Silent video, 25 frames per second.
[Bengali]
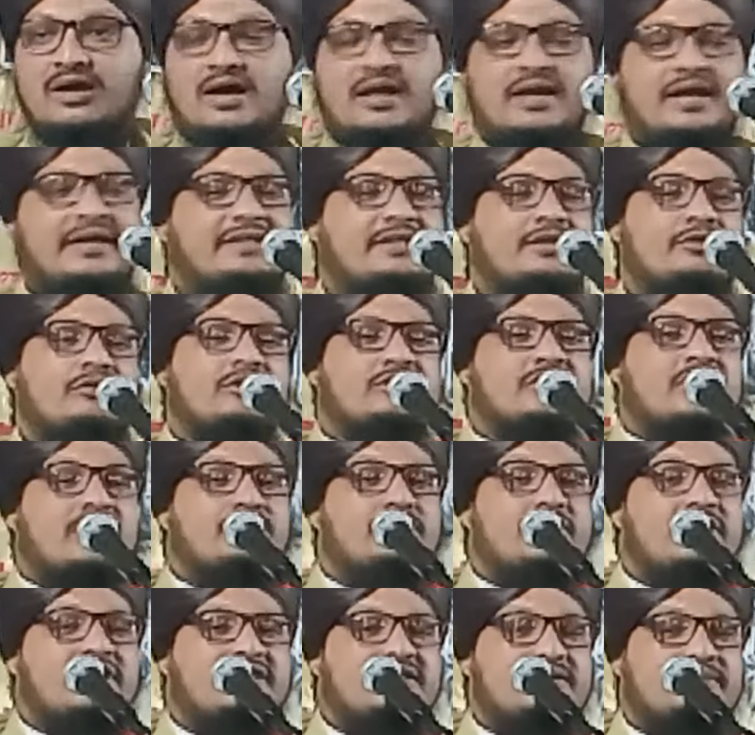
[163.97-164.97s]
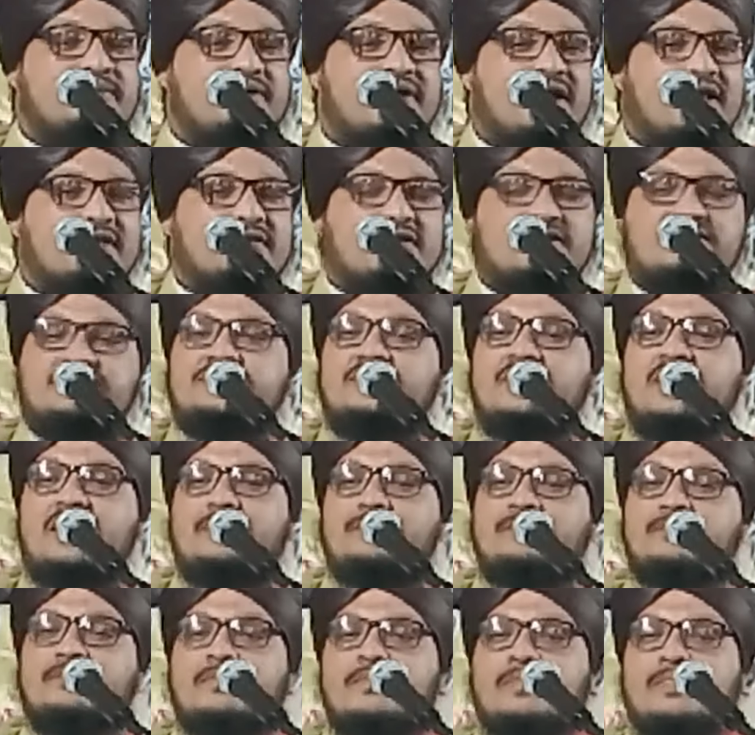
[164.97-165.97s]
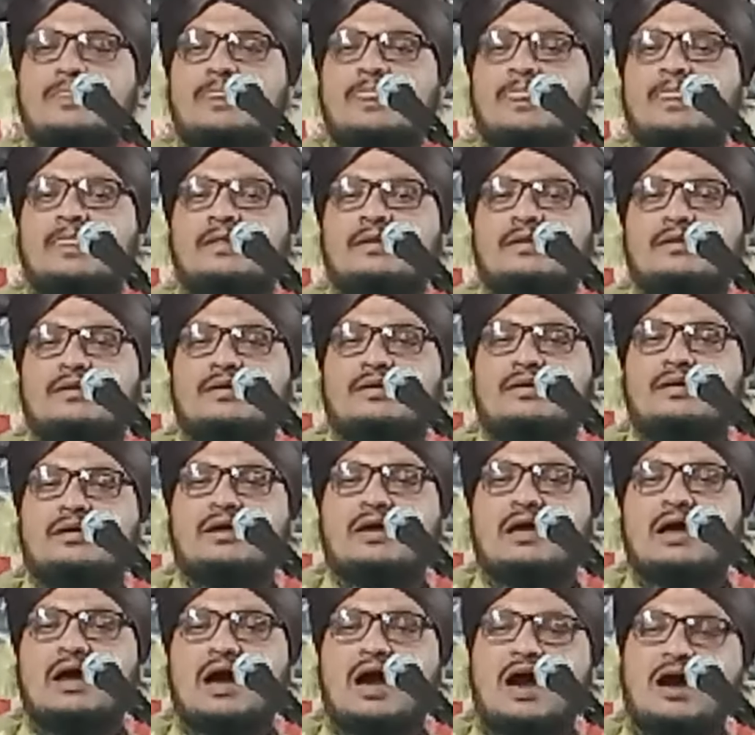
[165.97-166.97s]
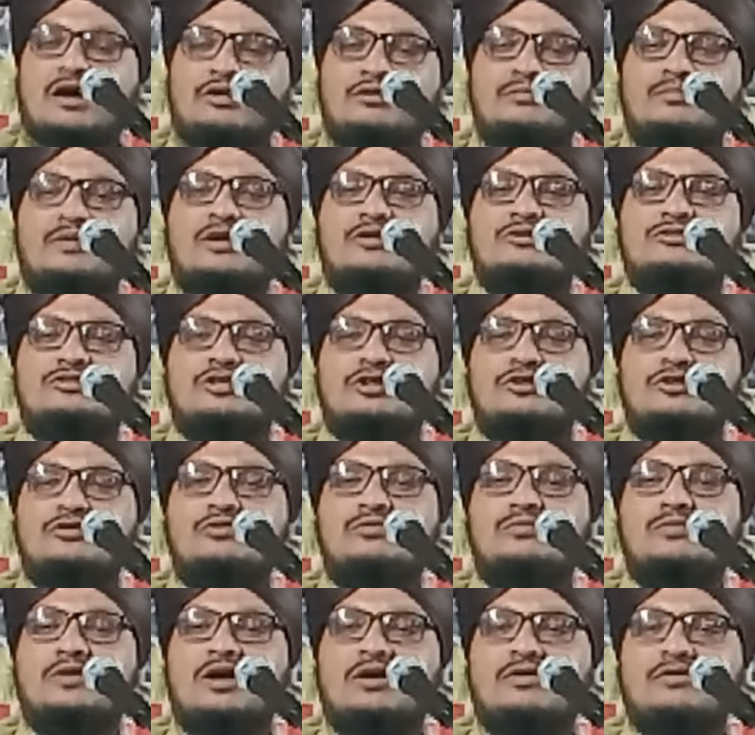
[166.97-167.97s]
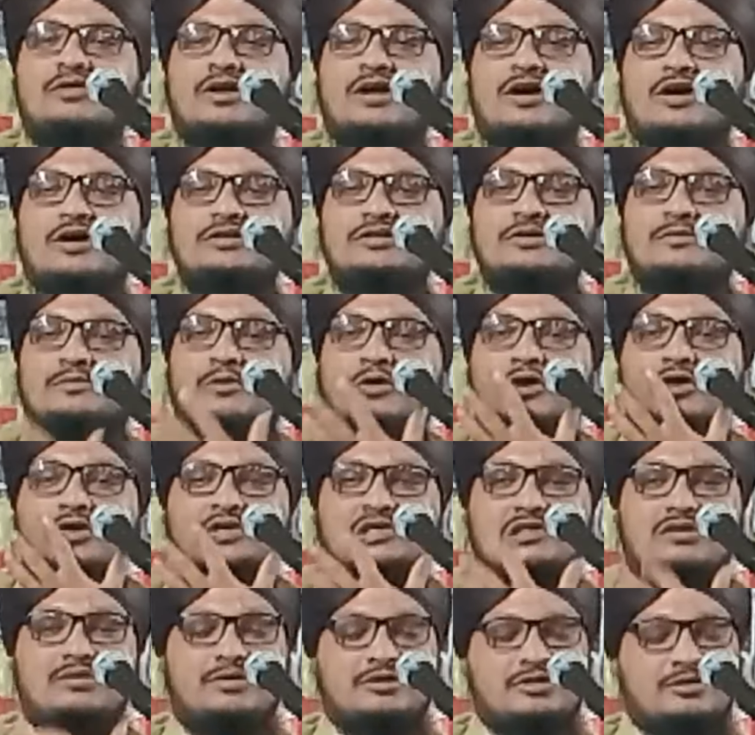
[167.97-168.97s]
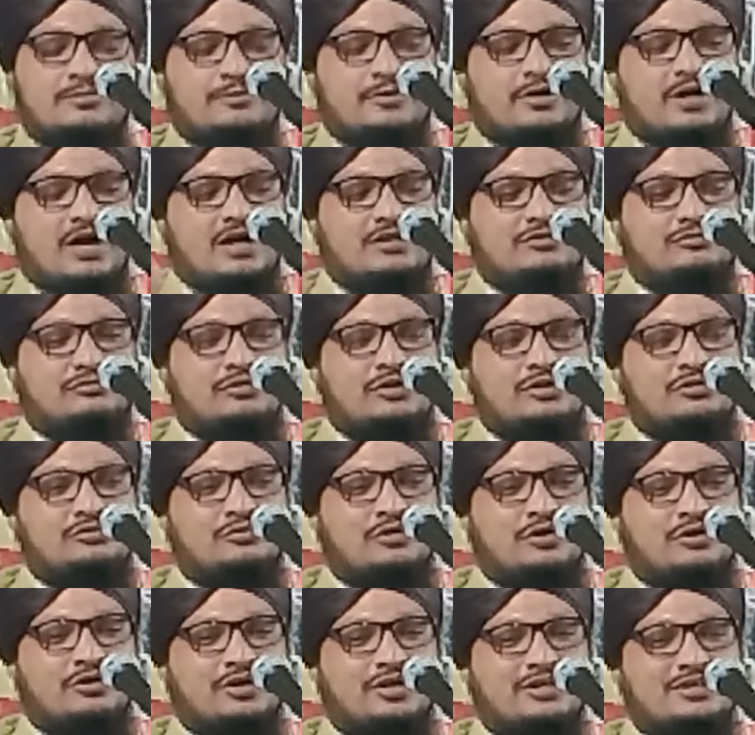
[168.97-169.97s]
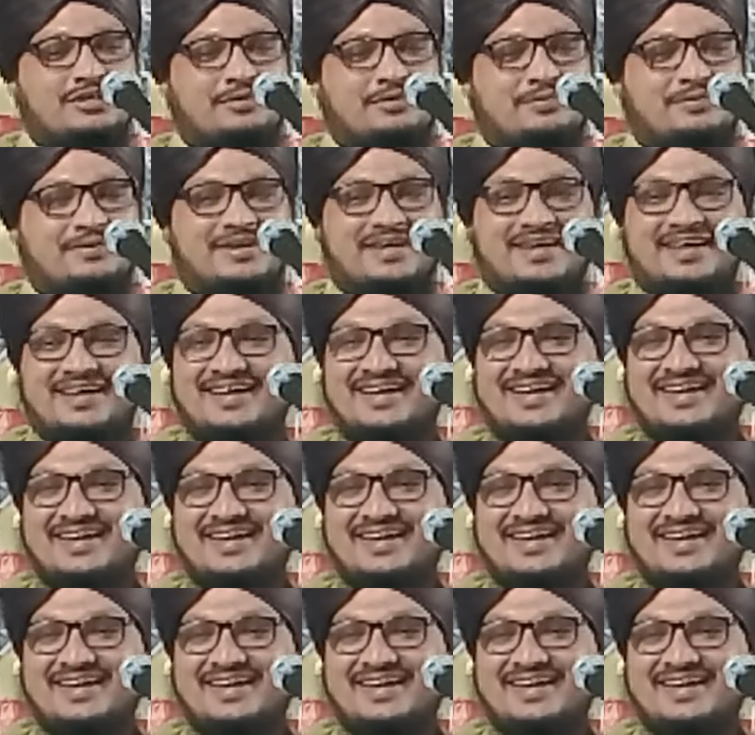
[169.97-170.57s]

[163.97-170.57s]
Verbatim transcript: আর একটি কথা বলে দিবি রাদের ইসলাম আরো মানুষকে গুমরা করা হয় যে ফরজ নামাজের পর হাত তুলে দোয়া করা যাবে না